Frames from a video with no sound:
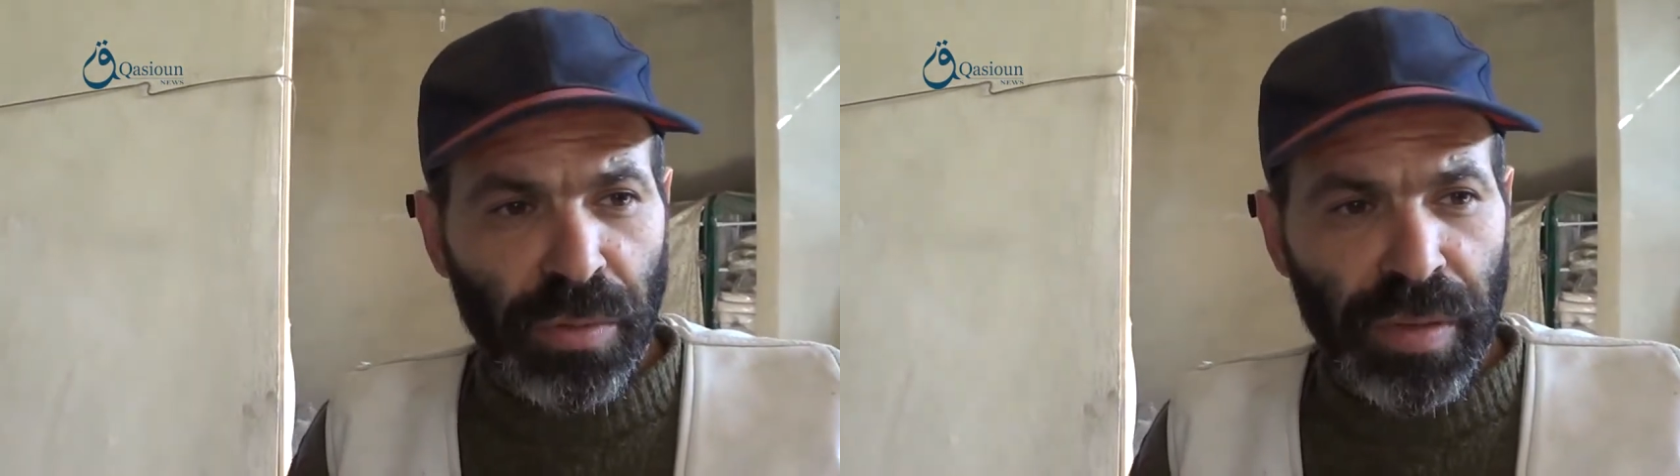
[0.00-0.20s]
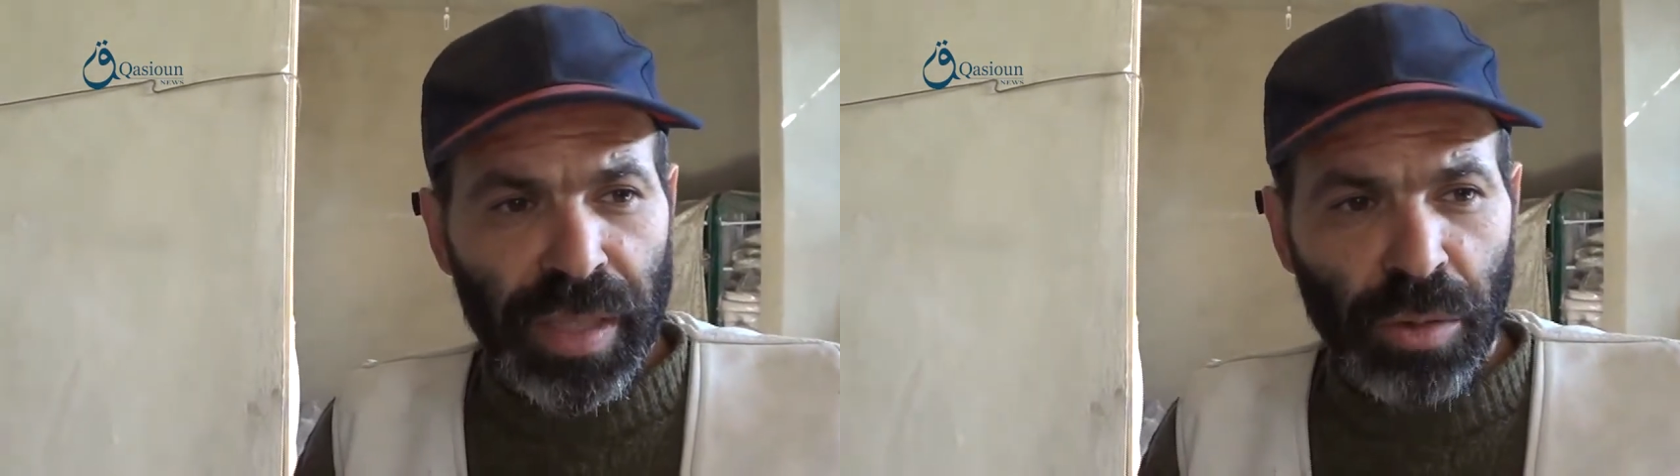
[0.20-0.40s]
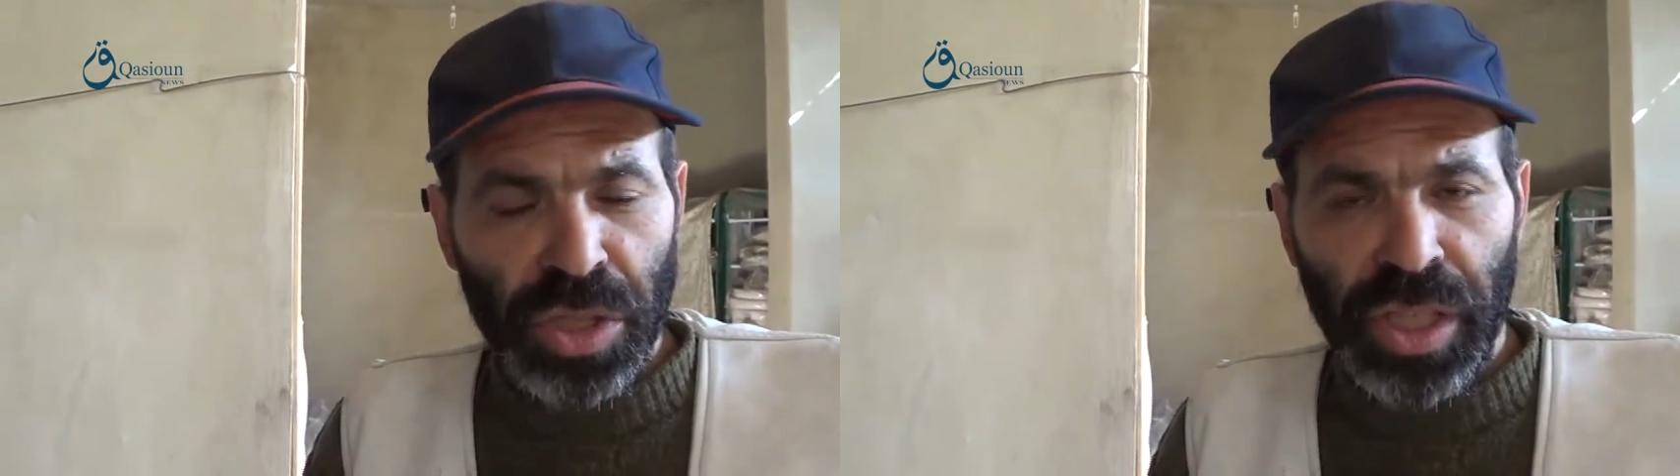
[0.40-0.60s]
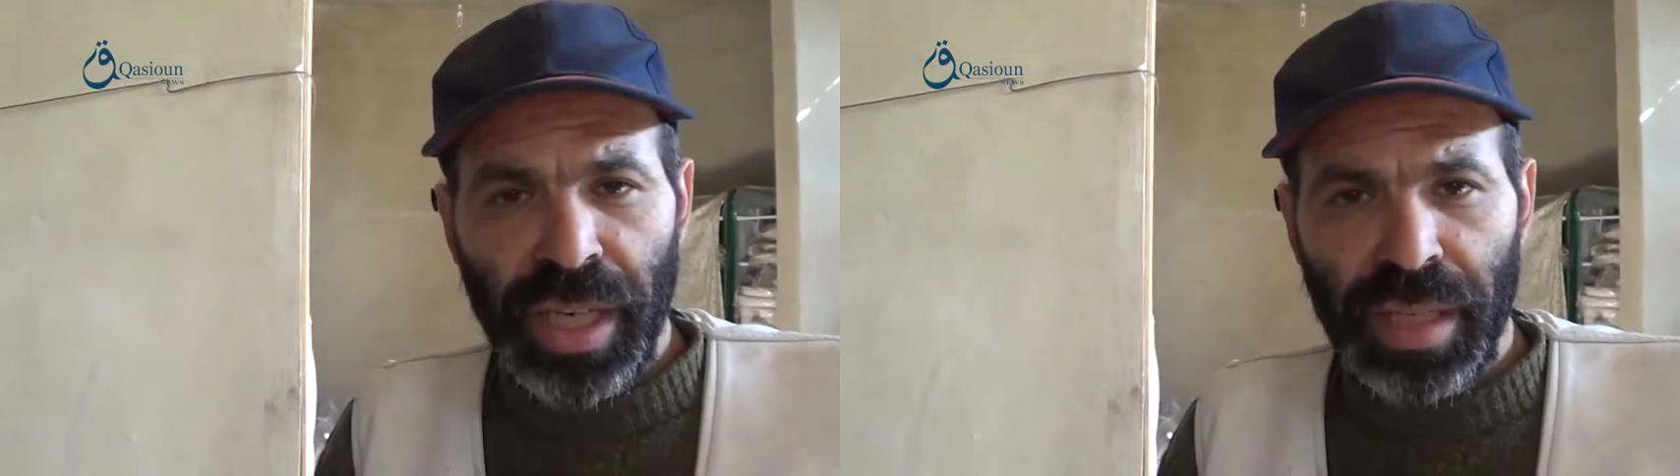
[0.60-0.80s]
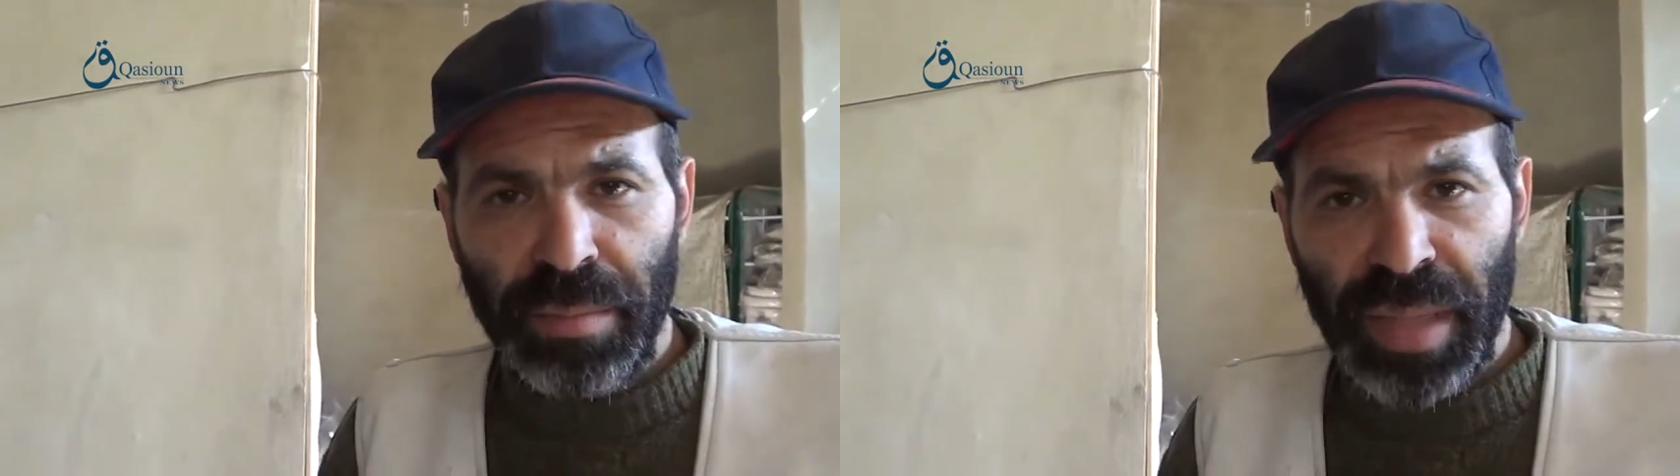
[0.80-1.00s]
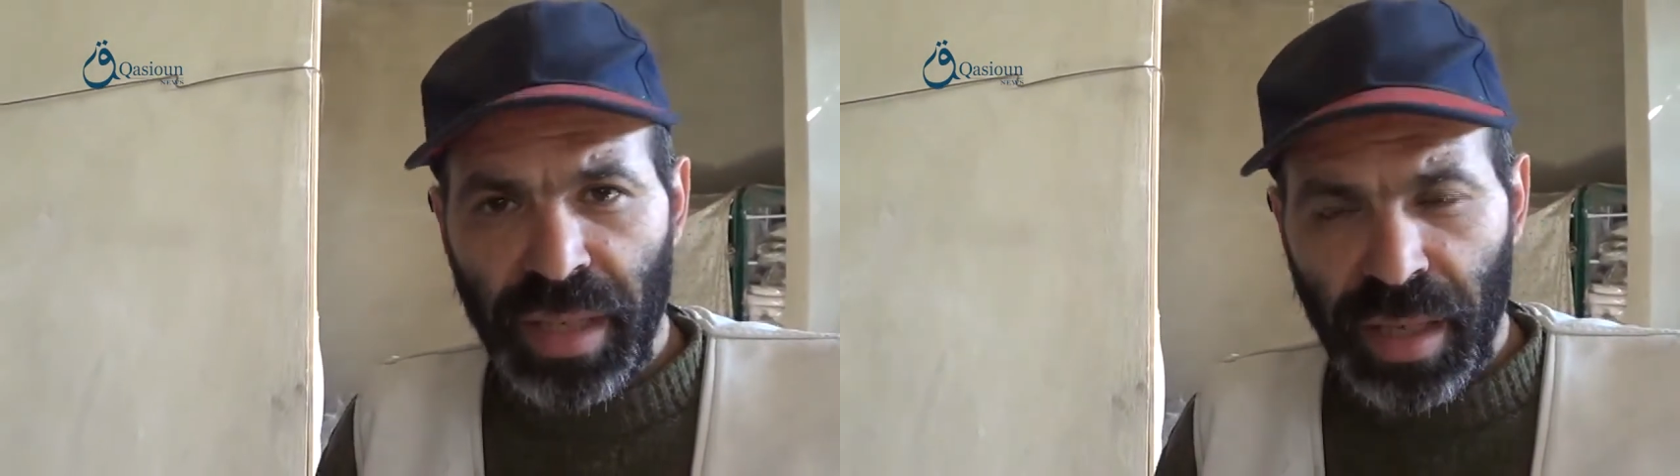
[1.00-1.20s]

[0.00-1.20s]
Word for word: انه في توجيهات من